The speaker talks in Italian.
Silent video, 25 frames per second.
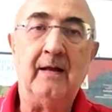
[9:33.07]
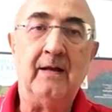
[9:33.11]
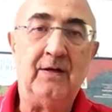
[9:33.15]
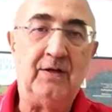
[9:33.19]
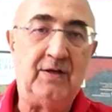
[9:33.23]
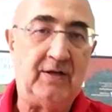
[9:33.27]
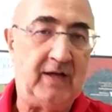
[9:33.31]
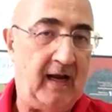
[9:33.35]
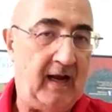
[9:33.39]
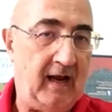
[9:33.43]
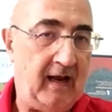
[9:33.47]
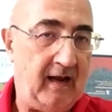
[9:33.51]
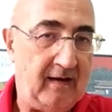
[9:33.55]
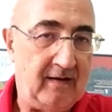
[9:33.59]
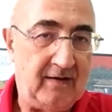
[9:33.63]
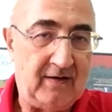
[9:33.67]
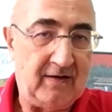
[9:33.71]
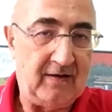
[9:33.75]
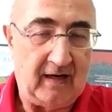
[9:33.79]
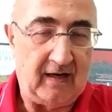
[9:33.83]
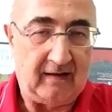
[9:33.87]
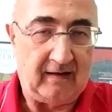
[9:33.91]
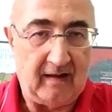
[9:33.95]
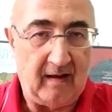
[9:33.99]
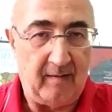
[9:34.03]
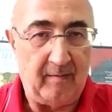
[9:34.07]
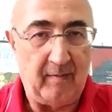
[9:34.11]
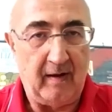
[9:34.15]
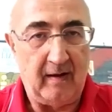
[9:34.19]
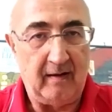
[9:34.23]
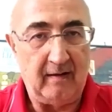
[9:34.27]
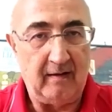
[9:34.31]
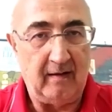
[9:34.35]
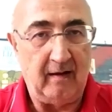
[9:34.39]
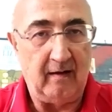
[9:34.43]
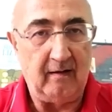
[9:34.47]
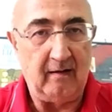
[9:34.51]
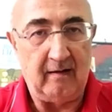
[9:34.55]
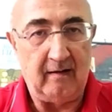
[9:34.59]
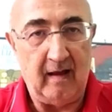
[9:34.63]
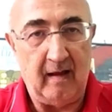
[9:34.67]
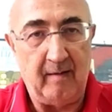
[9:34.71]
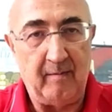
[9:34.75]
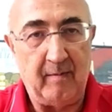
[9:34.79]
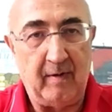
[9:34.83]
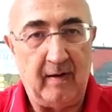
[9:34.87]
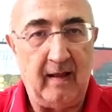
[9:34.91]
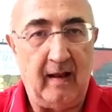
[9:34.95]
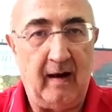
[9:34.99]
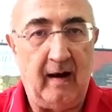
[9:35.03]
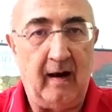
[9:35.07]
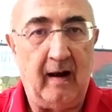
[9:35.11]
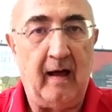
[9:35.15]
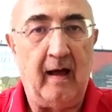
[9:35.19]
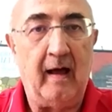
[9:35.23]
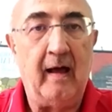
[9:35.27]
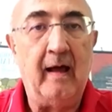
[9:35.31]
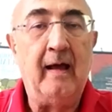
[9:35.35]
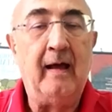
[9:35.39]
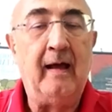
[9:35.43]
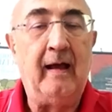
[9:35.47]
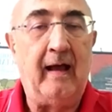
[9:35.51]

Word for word: c'è certamente il tema della